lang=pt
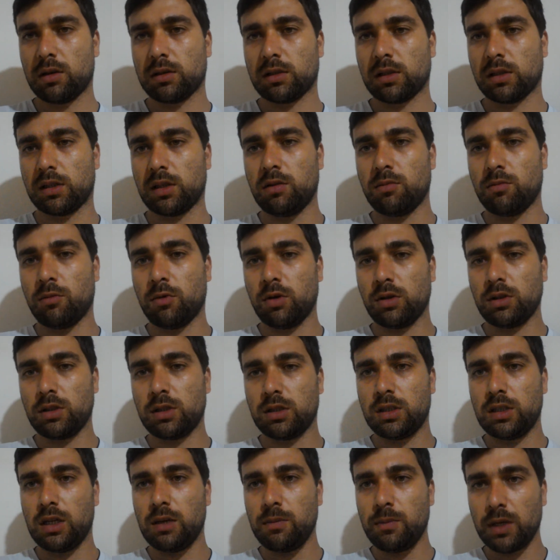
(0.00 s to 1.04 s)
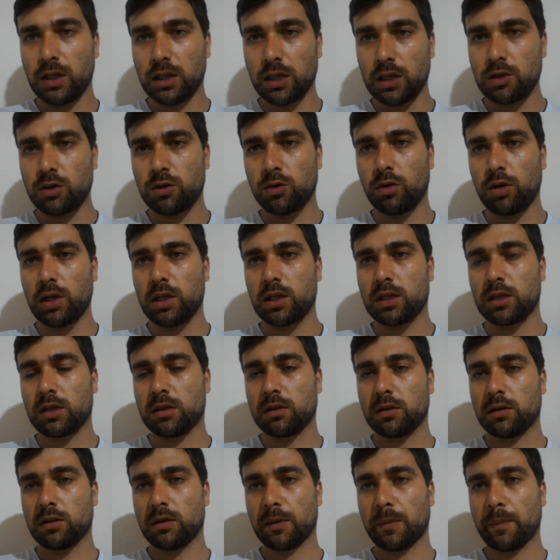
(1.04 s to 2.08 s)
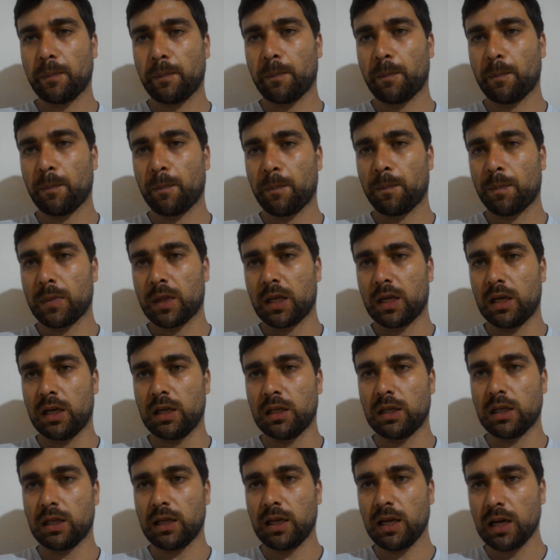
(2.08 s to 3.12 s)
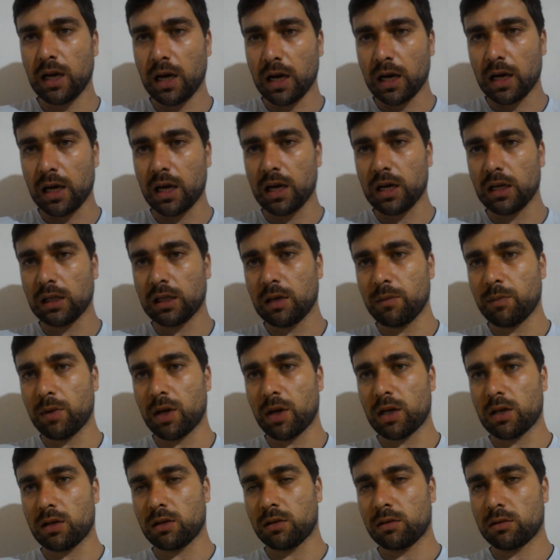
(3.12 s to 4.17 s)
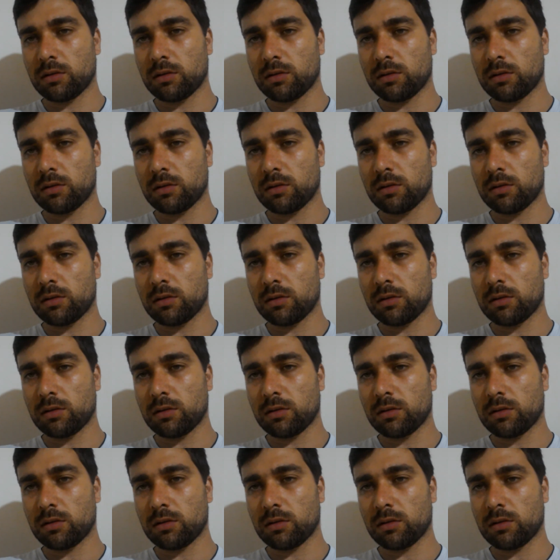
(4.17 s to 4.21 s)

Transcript: Tá dando um monte de limitações. E ainda nem carrega também.